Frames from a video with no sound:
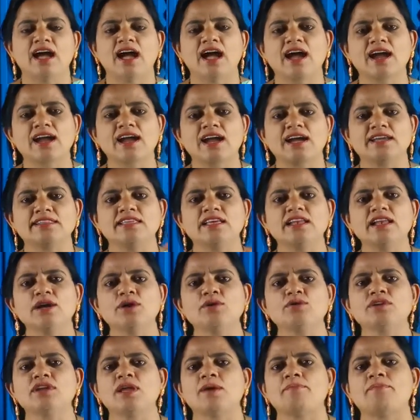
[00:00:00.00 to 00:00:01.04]
ఆ కథలో
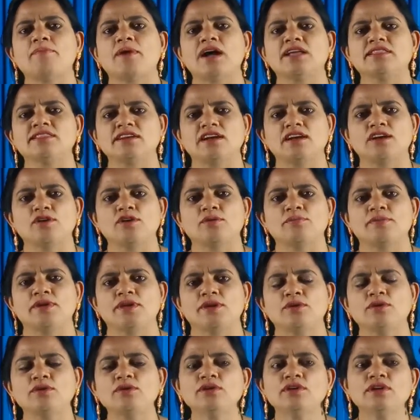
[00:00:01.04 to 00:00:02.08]
ఉన్న పాత్రలో
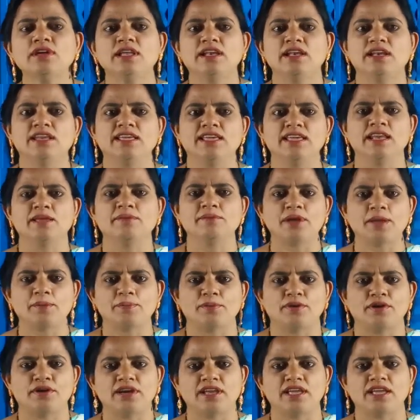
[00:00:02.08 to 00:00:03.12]
మీరు
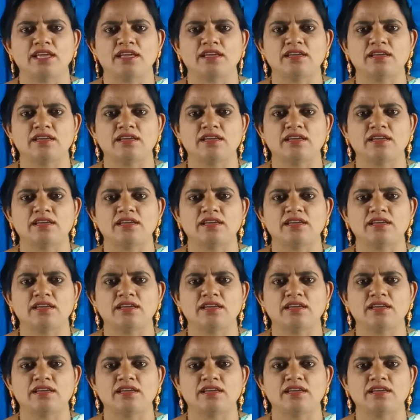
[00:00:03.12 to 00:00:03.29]
లీనమైపోండి